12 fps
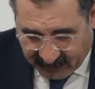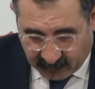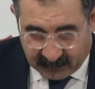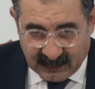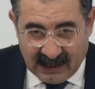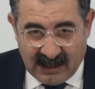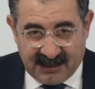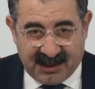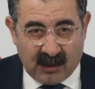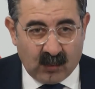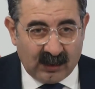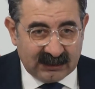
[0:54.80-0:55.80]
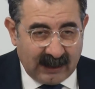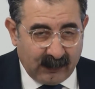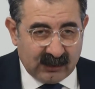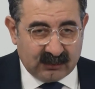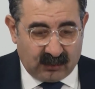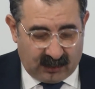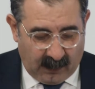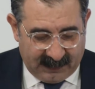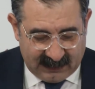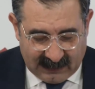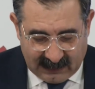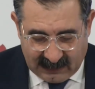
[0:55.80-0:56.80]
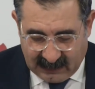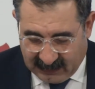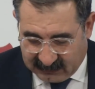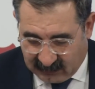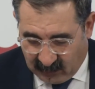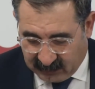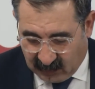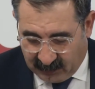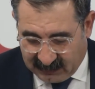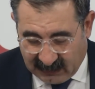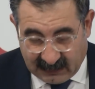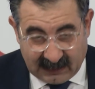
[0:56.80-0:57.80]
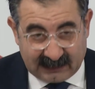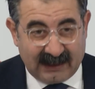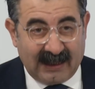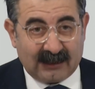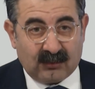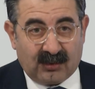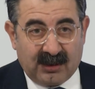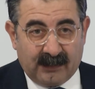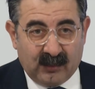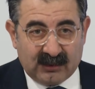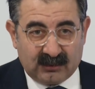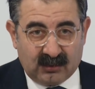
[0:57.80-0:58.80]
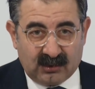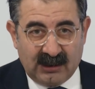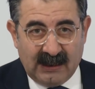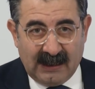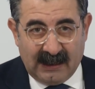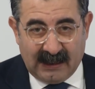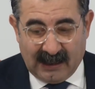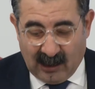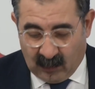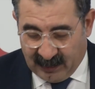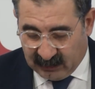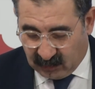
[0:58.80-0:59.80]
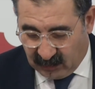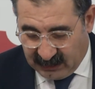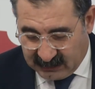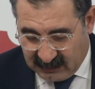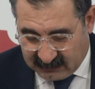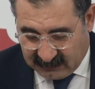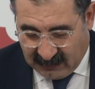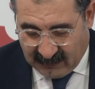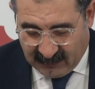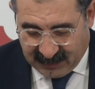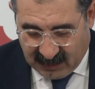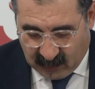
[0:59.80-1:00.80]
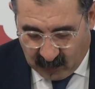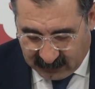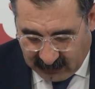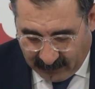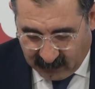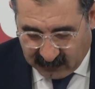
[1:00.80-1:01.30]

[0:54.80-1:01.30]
perdón, 50 puestos de hospital de día. En este momento el hospital de día tiene 14 puestos y el aumento es hasta 50